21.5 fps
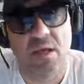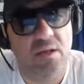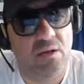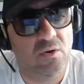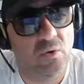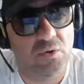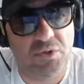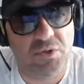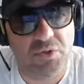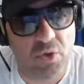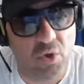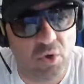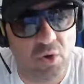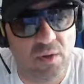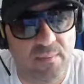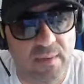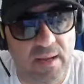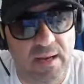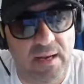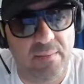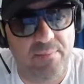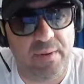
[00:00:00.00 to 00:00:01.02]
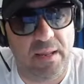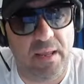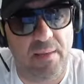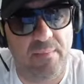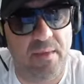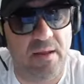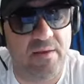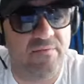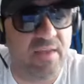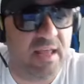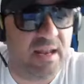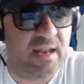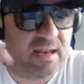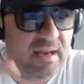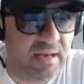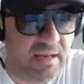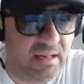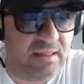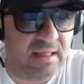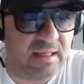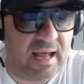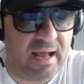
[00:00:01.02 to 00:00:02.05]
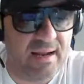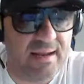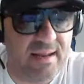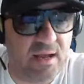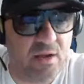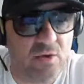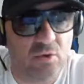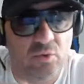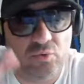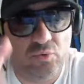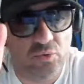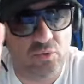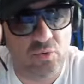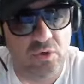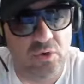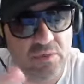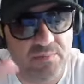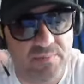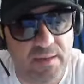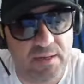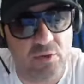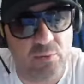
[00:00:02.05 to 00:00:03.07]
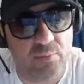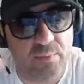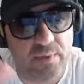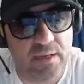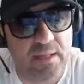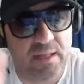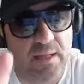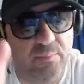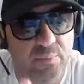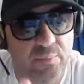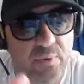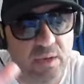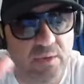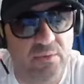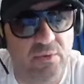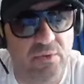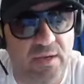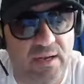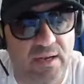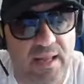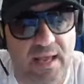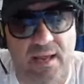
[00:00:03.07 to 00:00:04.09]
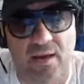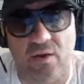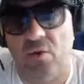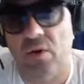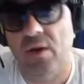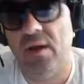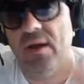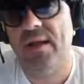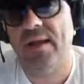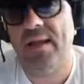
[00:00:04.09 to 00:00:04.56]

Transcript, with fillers: non solo rimane in Premier, viene in Italia, con tutto rispetto per il campionato italiano,